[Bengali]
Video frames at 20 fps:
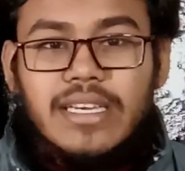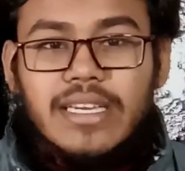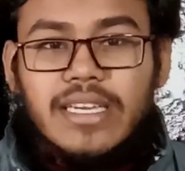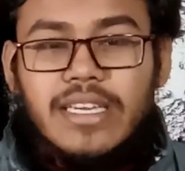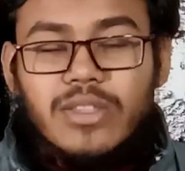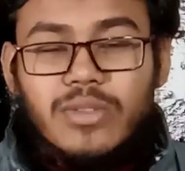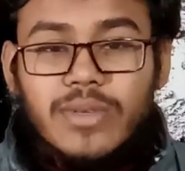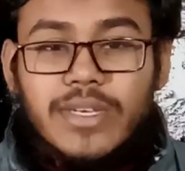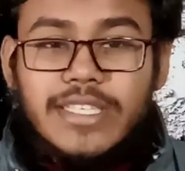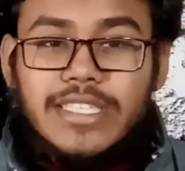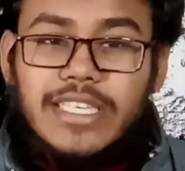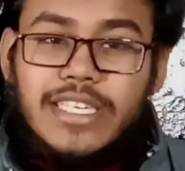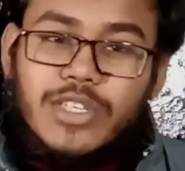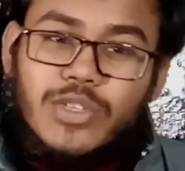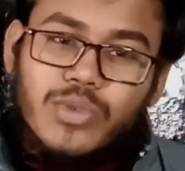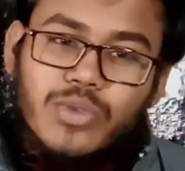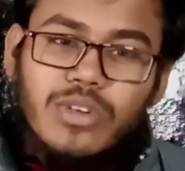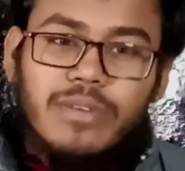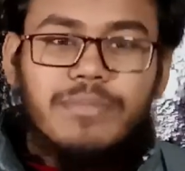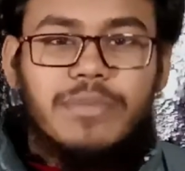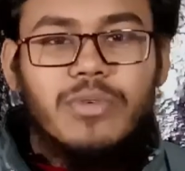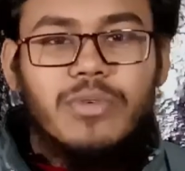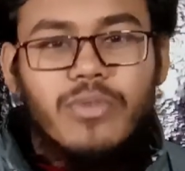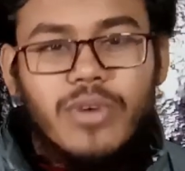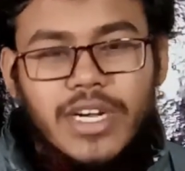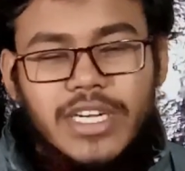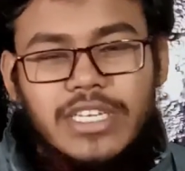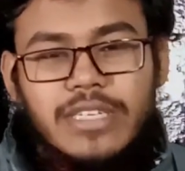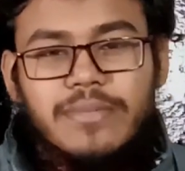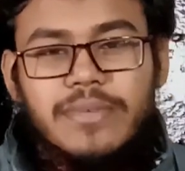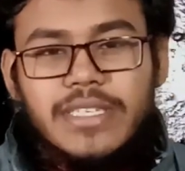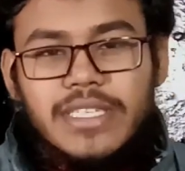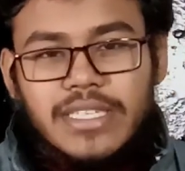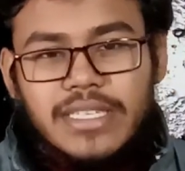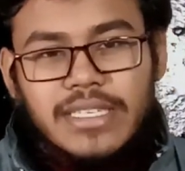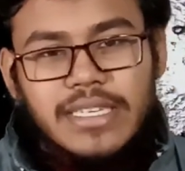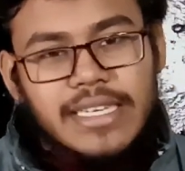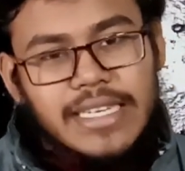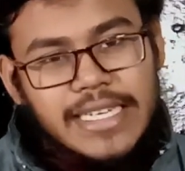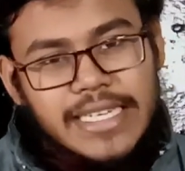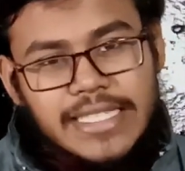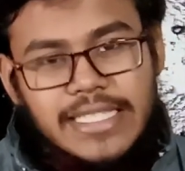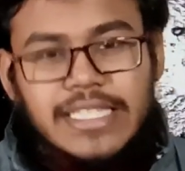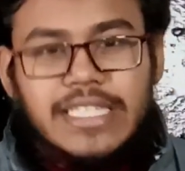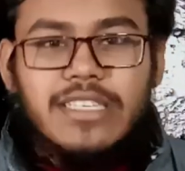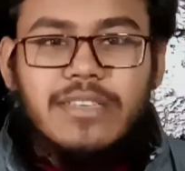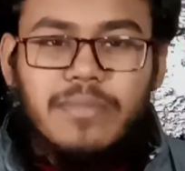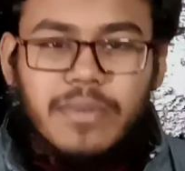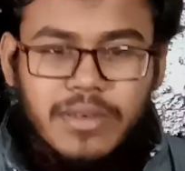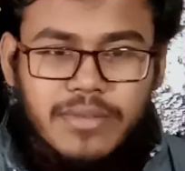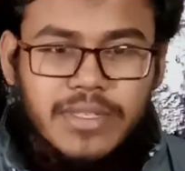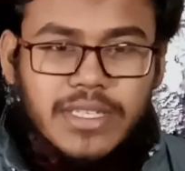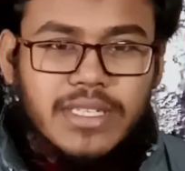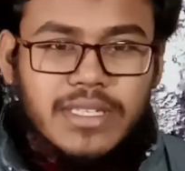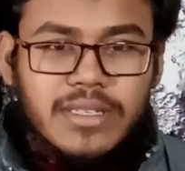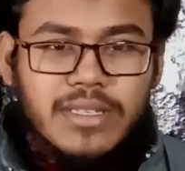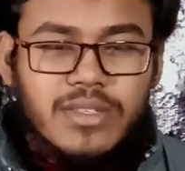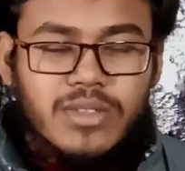কিন্তু এছাড়া শুধু আপনি ওয়ান টিবি এইচডিডি পাবেন